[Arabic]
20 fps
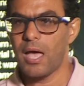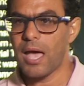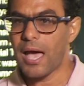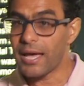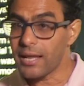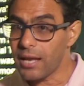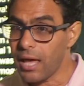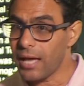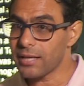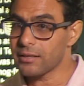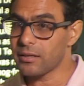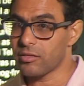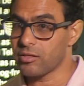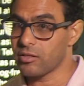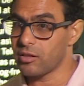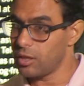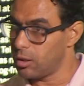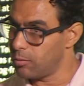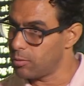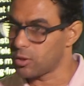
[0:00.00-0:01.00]
هنا
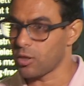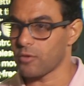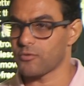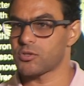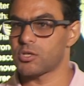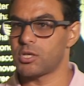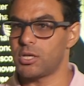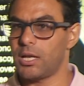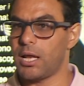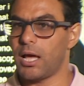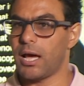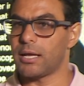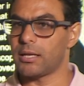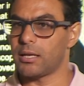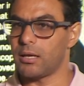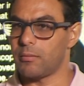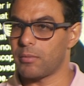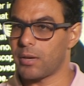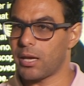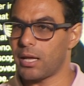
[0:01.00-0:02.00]
حدثتيني بالتفصيل عن
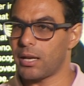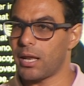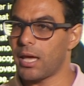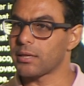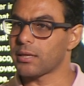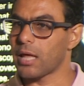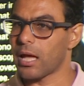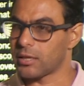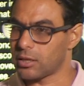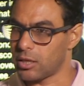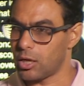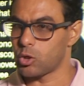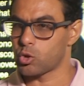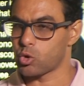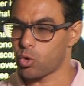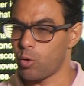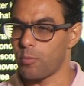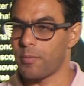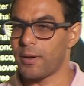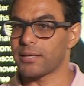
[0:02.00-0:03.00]
إمكانات
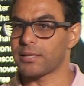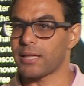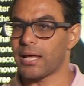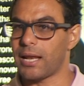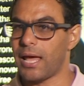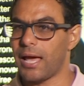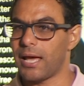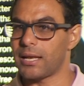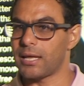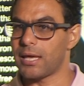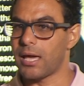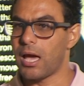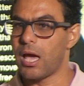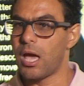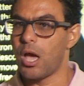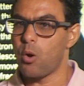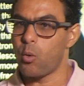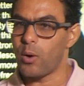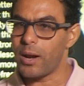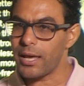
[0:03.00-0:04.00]
التلسكوبات الحالية
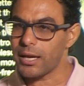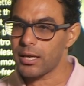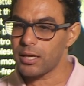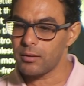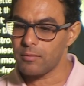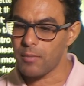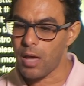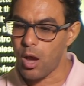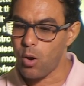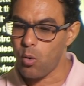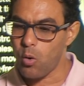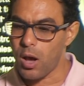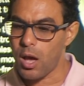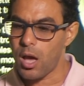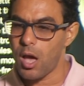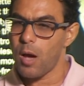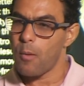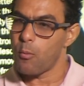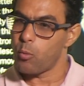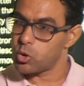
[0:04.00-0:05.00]
ولكن ما هو
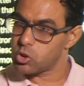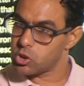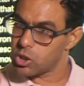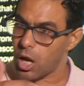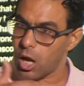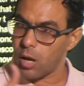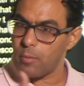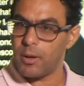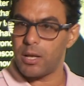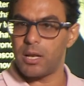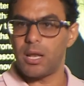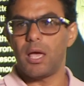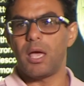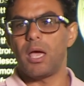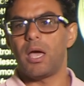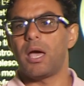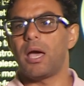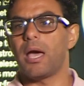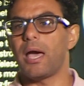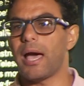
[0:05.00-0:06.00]
مستقبل
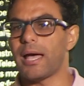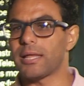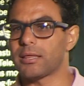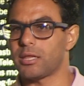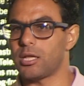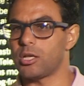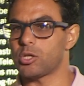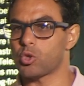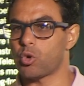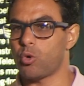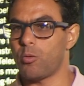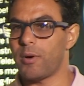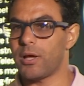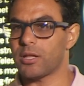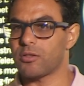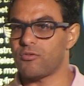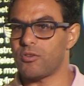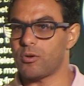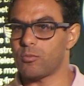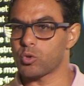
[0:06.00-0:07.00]
آه،
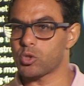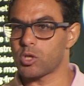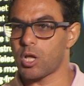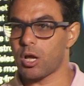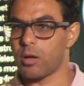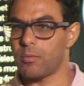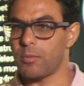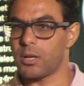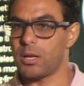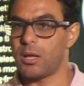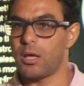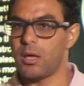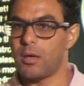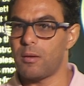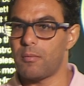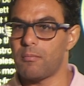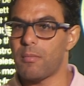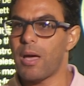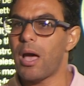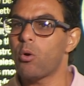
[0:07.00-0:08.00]
التلسكوبات في المستقبل؟
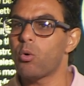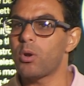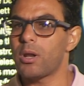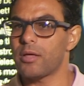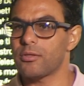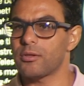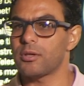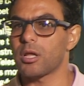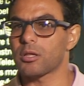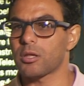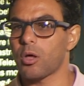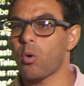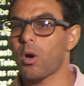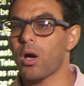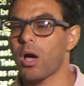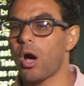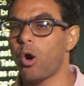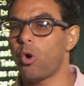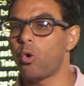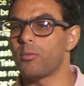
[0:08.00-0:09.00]
ما هو الذي
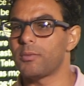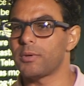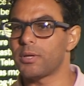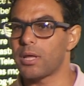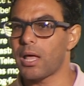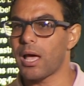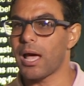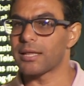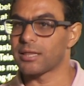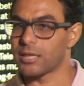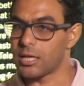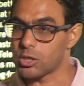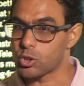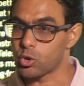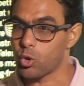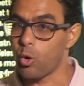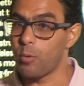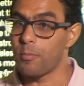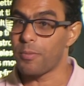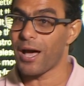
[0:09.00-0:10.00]
نتوقعه من
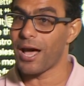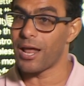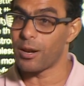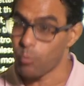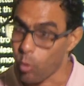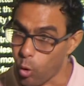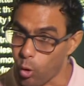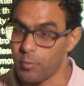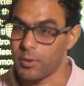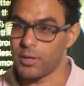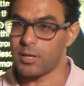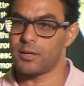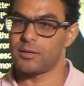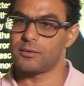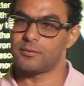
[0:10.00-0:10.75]
التلسكوب المقبل؟